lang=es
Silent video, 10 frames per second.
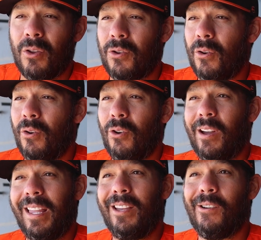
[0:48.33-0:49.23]
yo lo
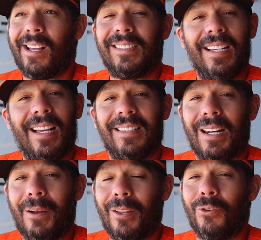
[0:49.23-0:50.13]
que digo que sigan
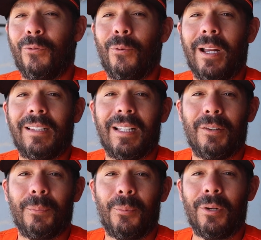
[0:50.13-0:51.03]
trabajando fuerte, no
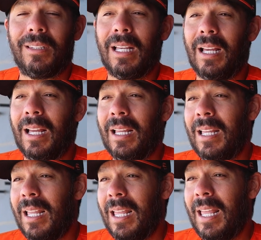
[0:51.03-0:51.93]
importa
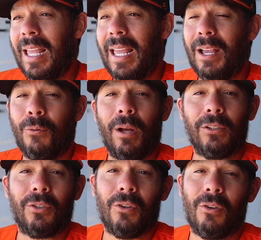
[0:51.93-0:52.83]
eh,
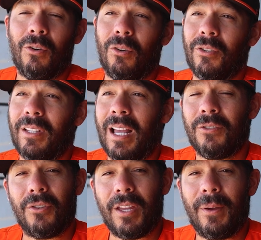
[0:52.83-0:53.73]
cuántos
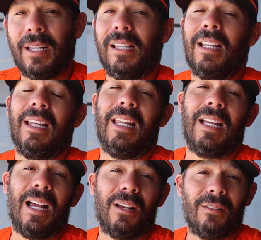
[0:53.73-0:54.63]
años lleva en grandes
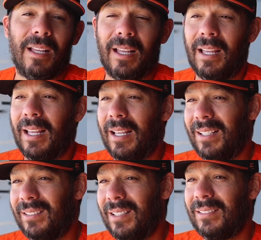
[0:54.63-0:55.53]
ligas, eh,
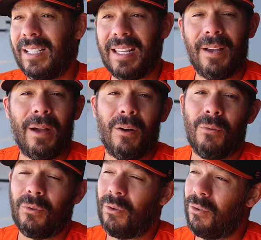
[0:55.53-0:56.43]
si lleva
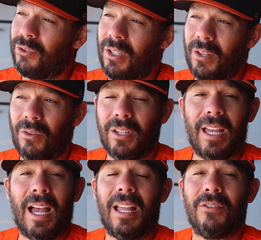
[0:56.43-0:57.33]
unos o
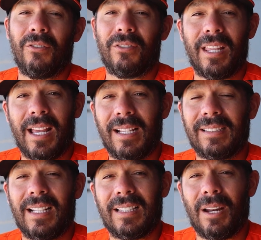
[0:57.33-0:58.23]
10 años, tiene que
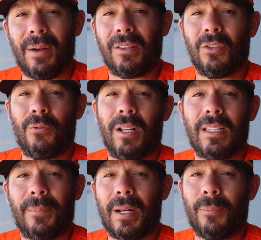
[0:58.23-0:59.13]
seguir trabajando
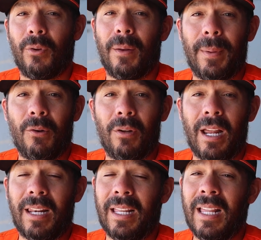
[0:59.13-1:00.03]
fuerte para poder
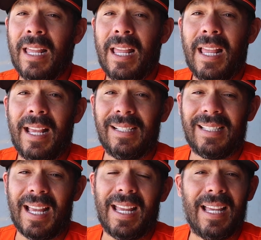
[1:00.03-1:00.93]
mejorar y,
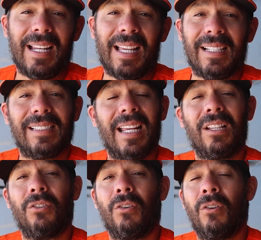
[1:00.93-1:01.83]
seguir
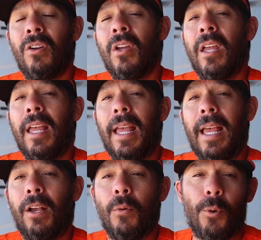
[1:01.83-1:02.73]
creciendo
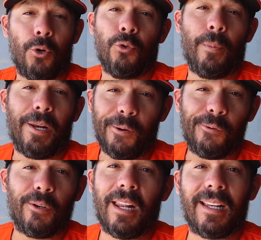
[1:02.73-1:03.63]
eh, como los número
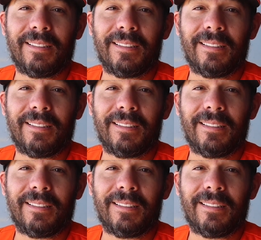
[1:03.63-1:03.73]
uno en la